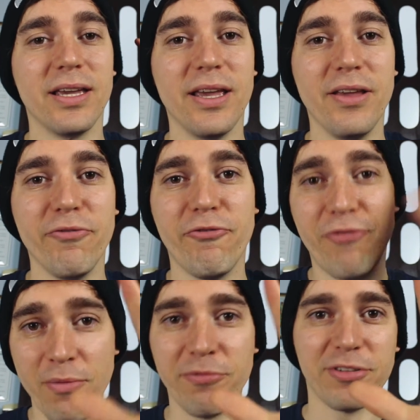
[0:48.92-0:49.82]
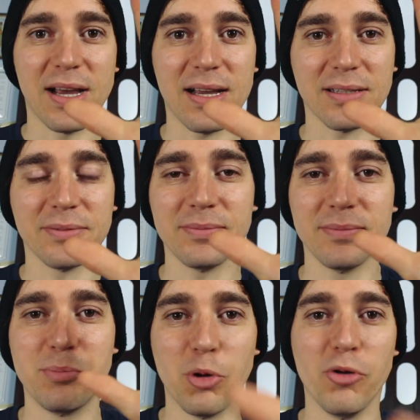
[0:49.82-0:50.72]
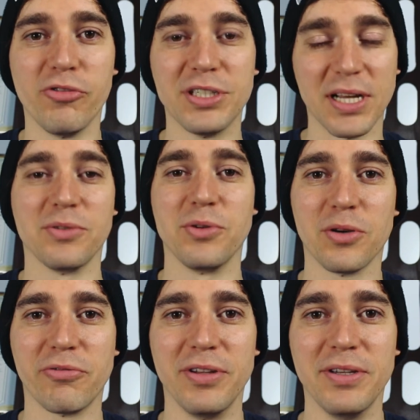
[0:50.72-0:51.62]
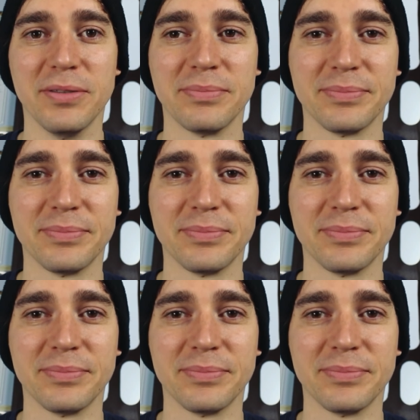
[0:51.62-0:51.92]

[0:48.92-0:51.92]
in fünf Tagen beruflich nach New York fliege.